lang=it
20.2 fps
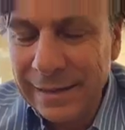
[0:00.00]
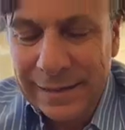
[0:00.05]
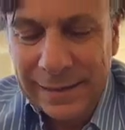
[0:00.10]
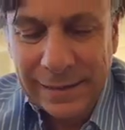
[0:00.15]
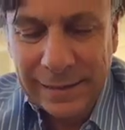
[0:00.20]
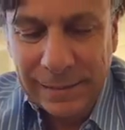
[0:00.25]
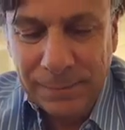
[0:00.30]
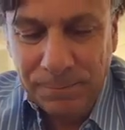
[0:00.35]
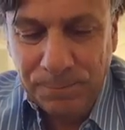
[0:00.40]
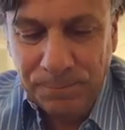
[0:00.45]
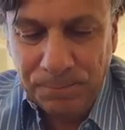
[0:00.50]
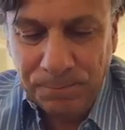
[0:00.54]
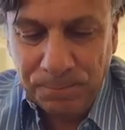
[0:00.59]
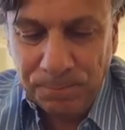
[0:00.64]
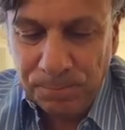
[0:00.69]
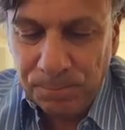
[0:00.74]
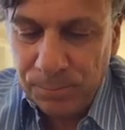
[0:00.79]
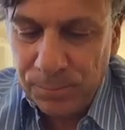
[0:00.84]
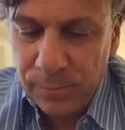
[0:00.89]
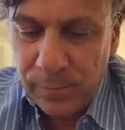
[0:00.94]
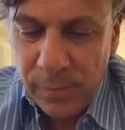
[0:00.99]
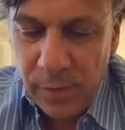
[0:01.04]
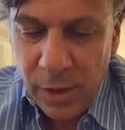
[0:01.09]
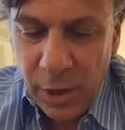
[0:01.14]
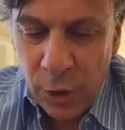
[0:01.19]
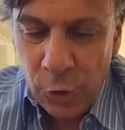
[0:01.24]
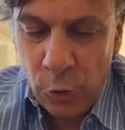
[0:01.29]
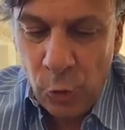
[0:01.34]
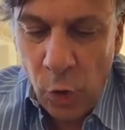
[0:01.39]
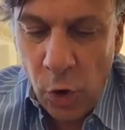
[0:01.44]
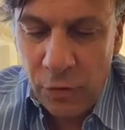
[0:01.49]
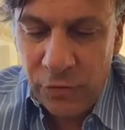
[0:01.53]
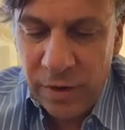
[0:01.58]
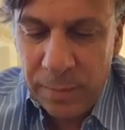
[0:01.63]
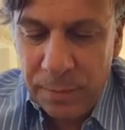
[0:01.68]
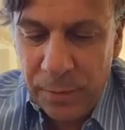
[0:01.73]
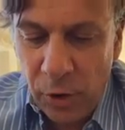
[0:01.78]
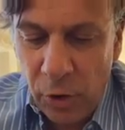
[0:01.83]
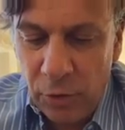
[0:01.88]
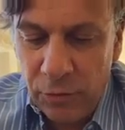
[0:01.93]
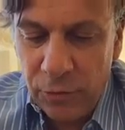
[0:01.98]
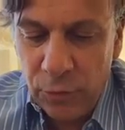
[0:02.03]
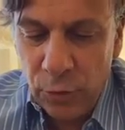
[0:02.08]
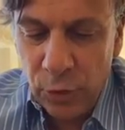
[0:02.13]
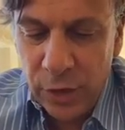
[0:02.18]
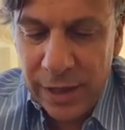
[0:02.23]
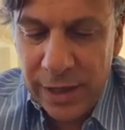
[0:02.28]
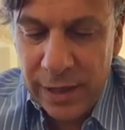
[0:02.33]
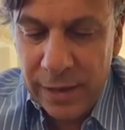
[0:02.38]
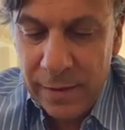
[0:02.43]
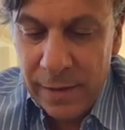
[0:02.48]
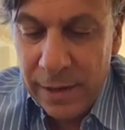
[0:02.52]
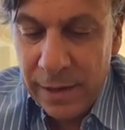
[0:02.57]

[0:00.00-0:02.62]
Ehm, nuovi profughi,